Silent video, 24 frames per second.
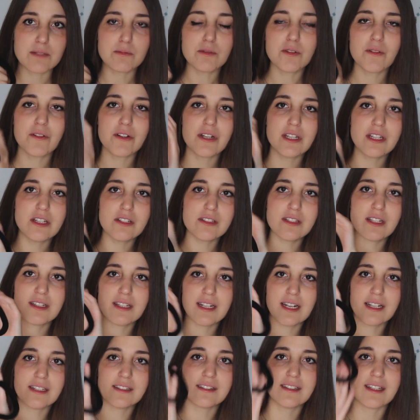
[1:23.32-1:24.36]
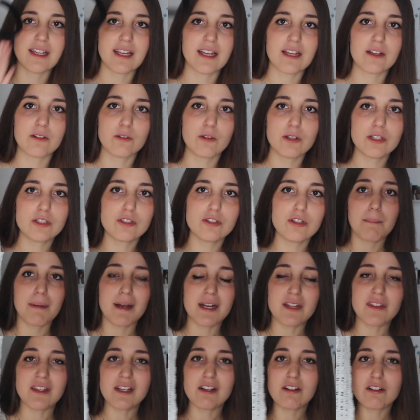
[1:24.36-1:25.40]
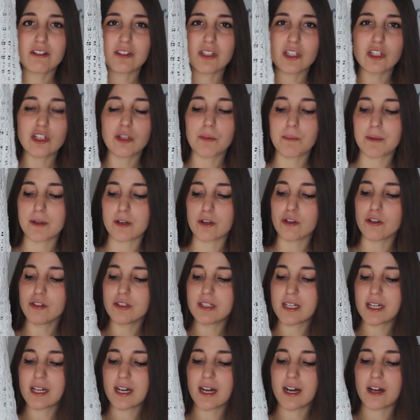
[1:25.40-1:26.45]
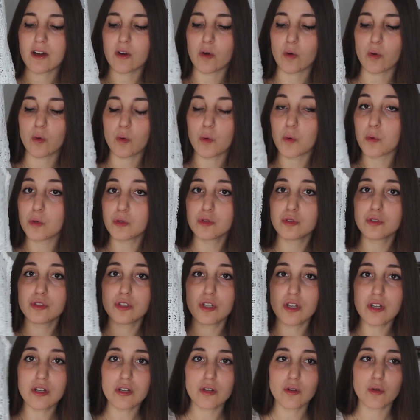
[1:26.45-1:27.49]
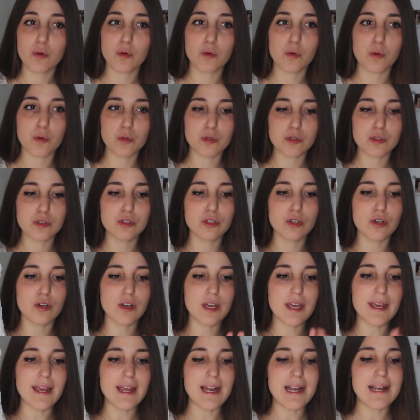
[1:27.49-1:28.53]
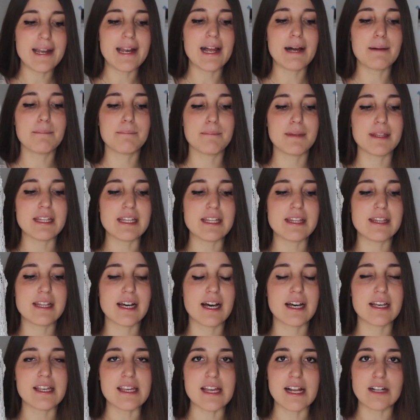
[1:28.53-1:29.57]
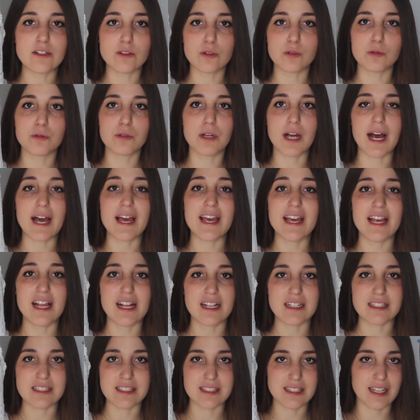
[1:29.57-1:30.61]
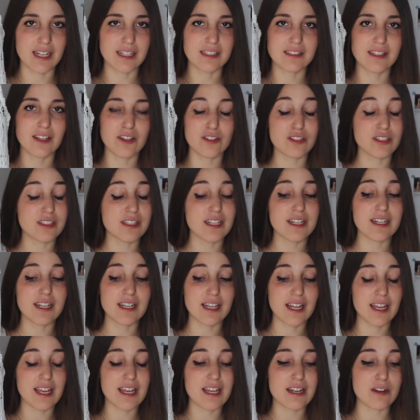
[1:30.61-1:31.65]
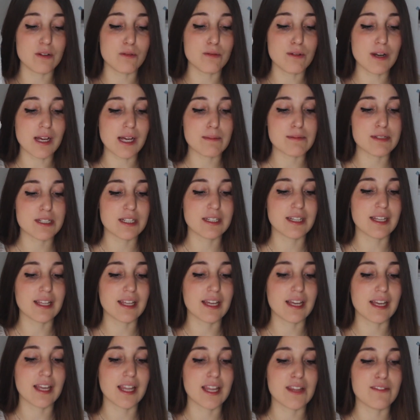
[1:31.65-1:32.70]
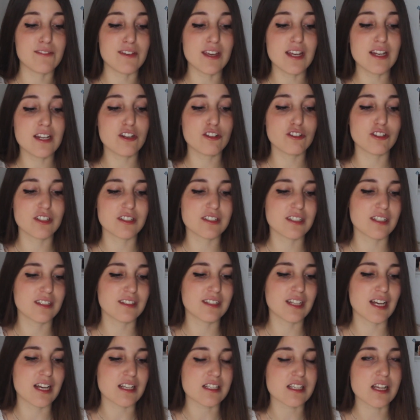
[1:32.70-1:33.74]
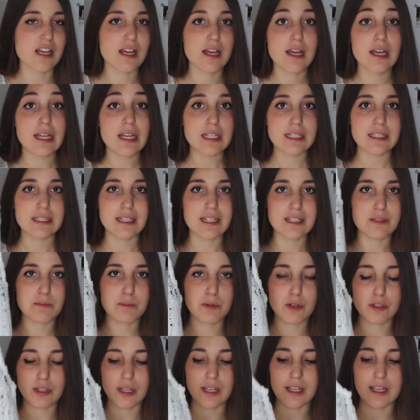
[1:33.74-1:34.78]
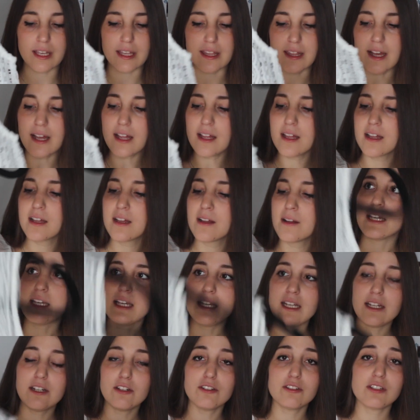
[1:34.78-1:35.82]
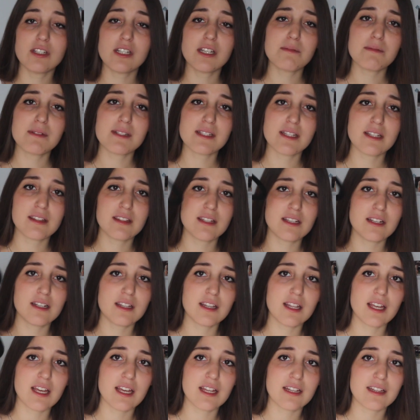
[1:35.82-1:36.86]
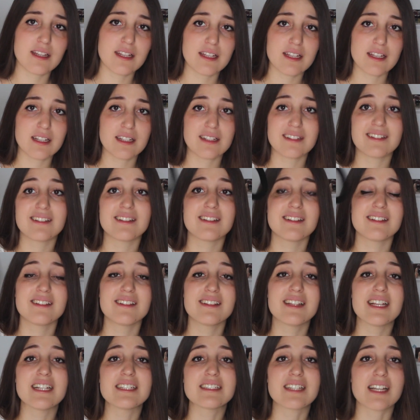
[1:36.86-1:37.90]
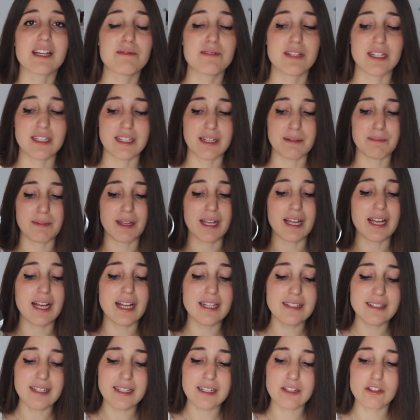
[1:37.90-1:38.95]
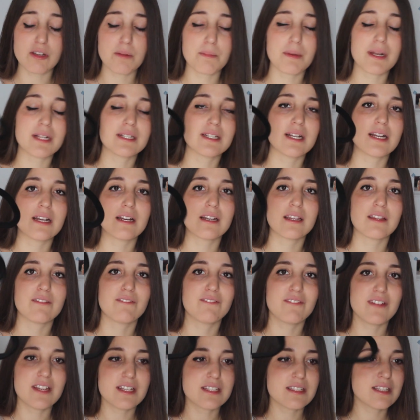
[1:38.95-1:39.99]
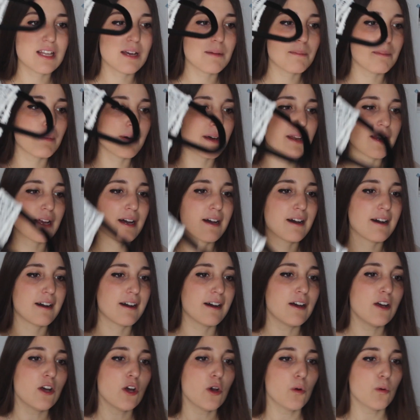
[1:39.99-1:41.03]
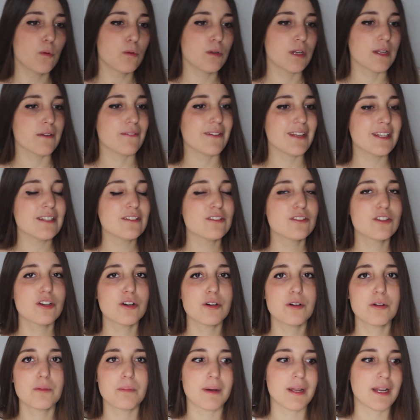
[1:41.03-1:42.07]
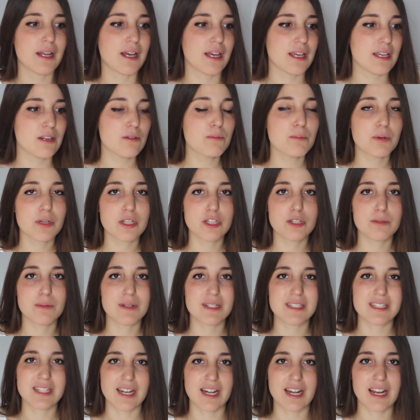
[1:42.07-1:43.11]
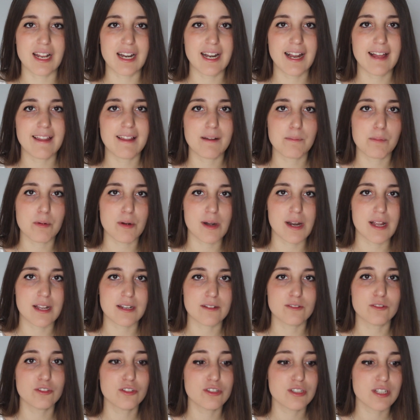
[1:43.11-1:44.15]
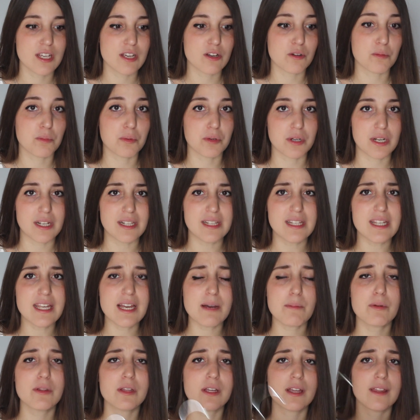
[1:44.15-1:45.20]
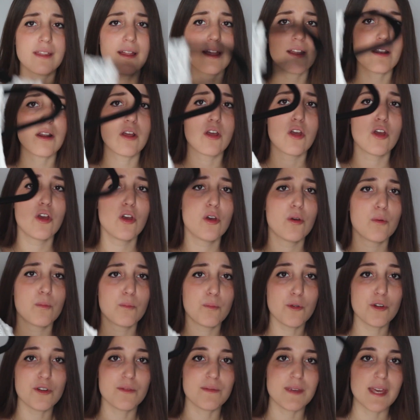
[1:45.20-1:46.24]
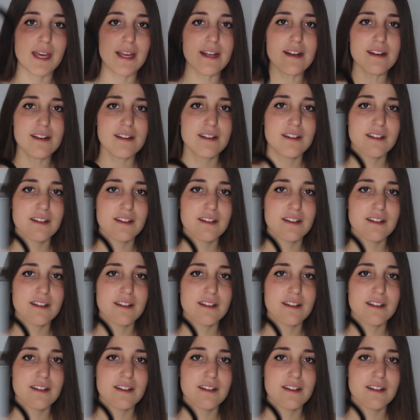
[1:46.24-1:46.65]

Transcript: Es muy bonito, es de tirante grueso. Parece cortito, pero no, llega justo, justo en la medida y altura exacta donde tiene que ir una camiseta y que quede bien y no te sientas desprotegida. Y no sé qué más decir de esta camiseta. Me encanta, creo que para salir de fiesta, para un evento, para ir un poquito más arreglada por la noche o por el día, puede quedar muy bien.